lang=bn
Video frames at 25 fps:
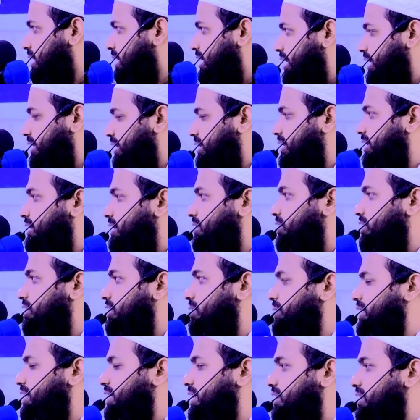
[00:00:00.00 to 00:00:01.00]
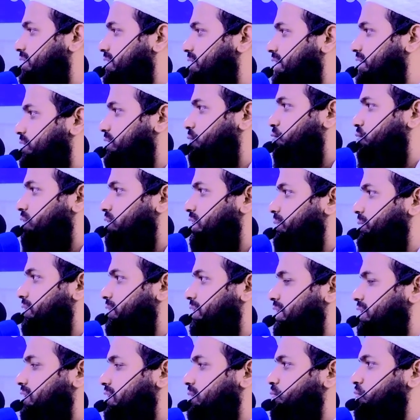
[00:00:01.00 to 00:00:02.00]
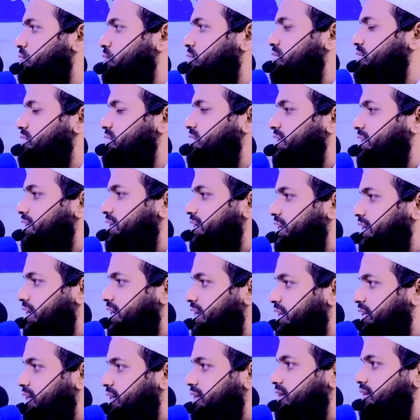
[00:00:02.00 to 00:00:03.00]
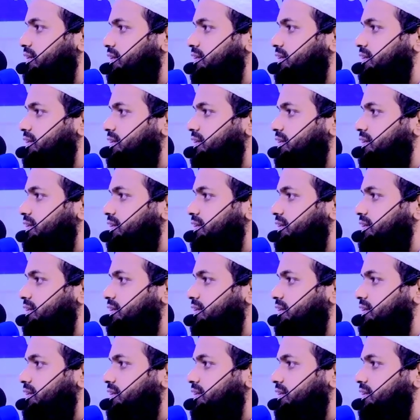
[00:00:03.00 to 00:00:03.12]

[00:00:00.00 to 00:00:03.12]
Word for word: আলা কলবিকালিতা কুনা মিনাল মুনজিরিন